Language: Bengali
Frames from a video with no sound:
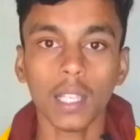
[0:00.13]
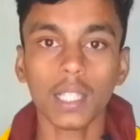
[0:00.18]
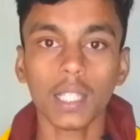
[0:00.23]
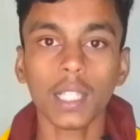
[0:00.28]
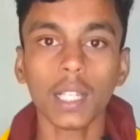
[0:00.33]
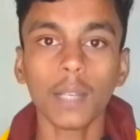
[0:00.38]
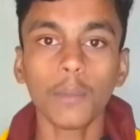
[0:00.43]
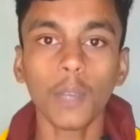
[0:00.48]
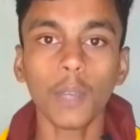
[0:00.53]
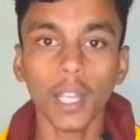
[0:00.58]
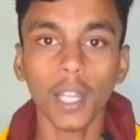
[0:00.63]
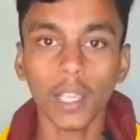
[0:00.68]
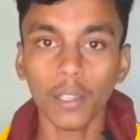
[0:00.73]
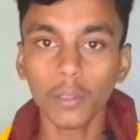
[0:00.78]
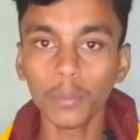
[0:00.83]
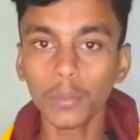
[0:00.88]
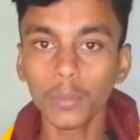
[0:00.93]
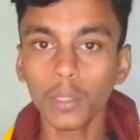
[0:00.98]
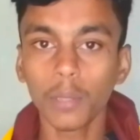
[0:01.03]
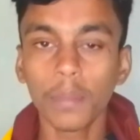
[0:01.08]
আসসালামু
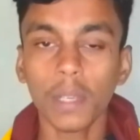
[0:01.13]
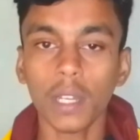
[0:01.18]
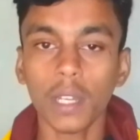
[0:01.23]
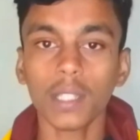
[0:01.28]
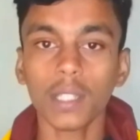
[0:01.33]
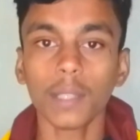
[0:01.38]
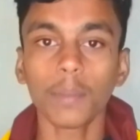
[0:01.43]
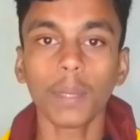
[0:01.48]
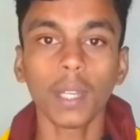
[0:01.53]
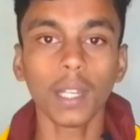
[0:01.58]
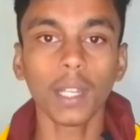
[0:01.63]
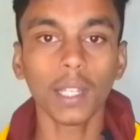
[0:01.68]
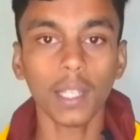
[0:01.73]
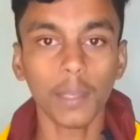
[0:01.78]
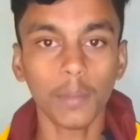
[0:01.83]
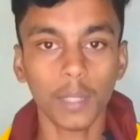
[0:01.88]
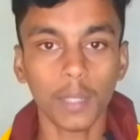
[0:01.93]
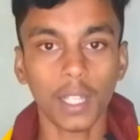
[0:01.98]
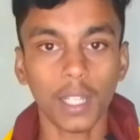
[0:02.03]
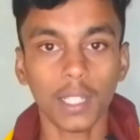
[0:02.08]
আলাইকুম তো ভিউয়ার্স আপনারা
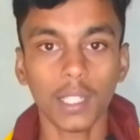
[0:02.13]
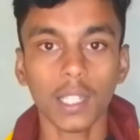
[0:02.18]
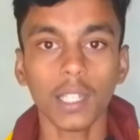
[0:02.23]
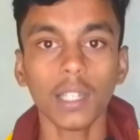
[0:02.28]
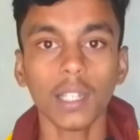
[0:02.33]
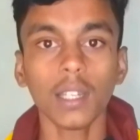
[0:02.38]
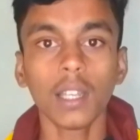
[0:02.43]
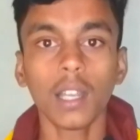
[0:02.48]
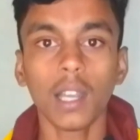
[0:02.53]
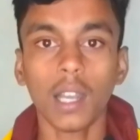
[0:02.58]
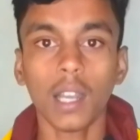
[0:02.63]
কেমন আছেন